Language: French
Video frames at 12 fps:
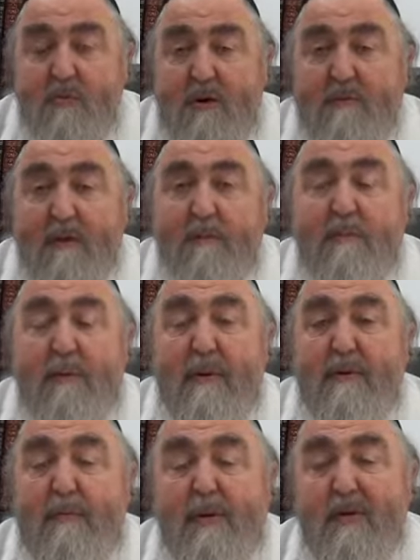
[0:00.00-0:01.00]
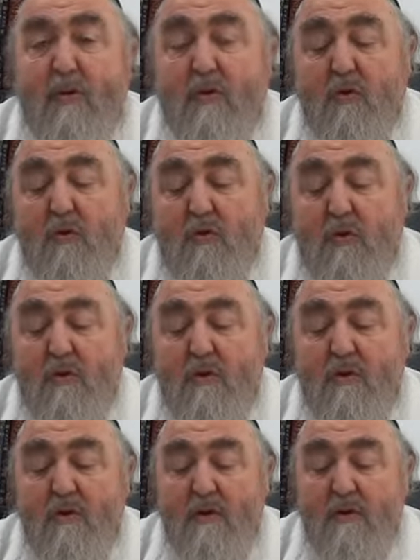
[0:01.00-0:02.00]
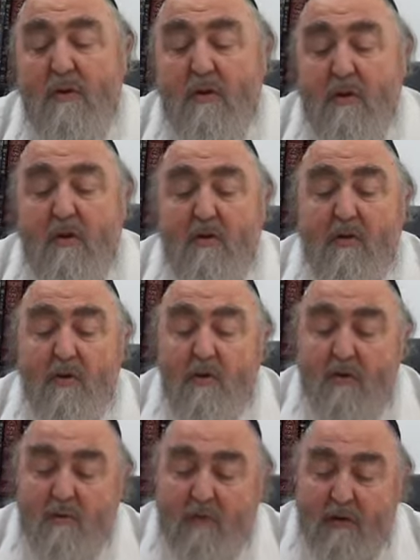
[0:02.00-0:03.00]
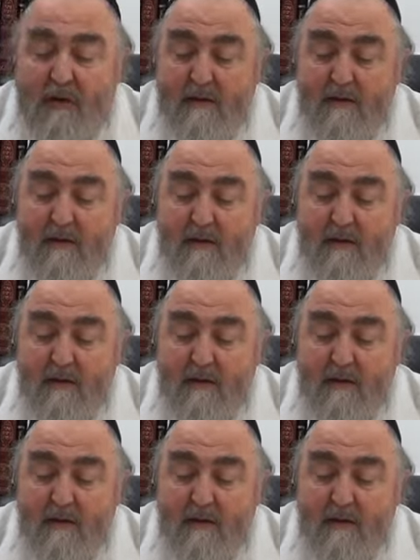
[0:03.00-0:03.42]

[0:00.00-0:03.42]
peux avoir pas d'autre Dieu en dehors de moi.